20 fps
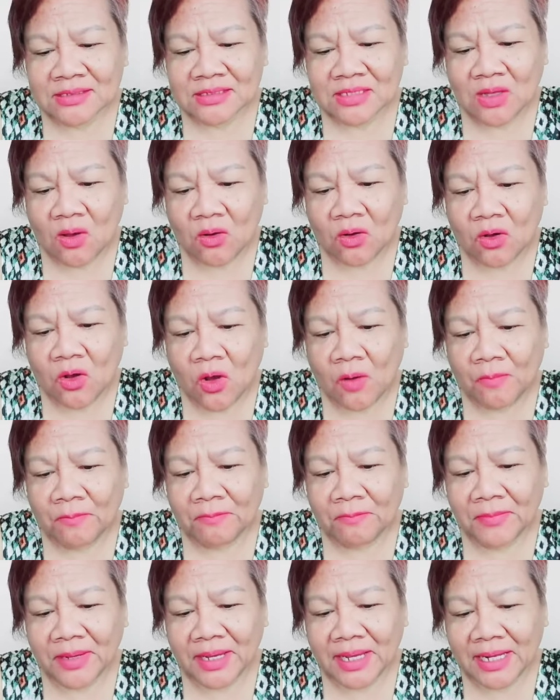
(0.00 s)
สองคอม
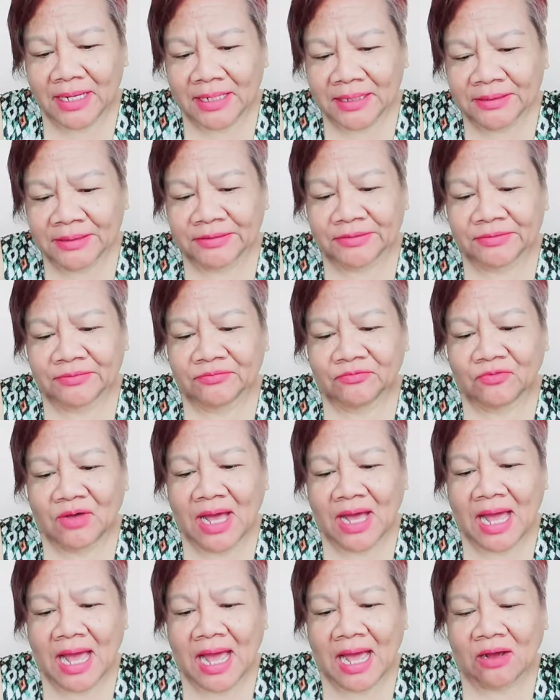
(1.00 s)
เมนต์
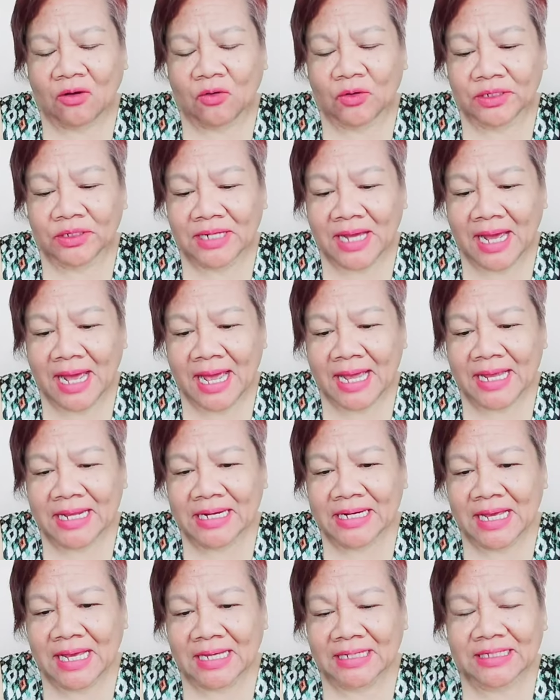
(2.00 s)
ว่าคนไทย
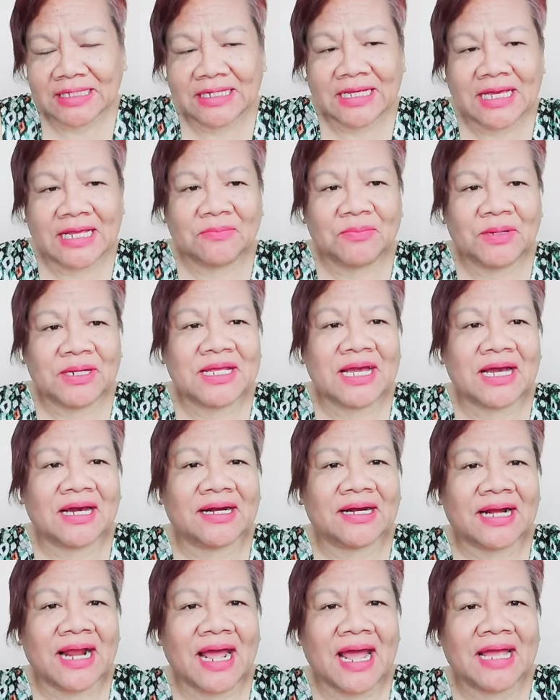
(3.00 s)
เนี่ย คิดเห็นเป็นอย่าง
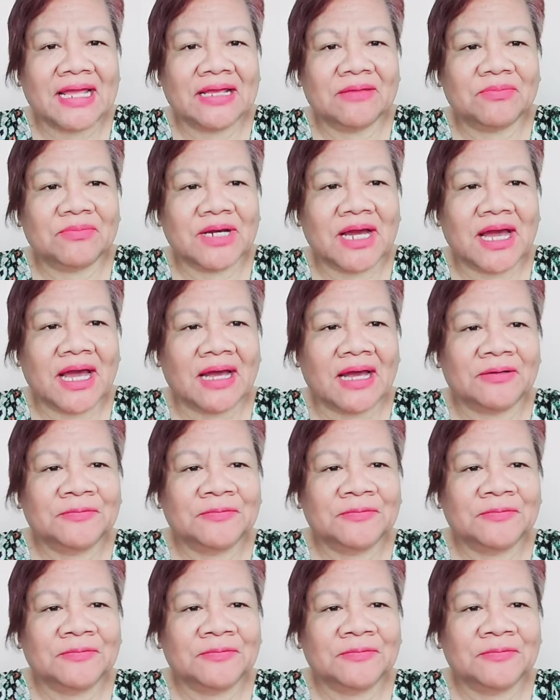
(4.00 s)
ไร เมื่อ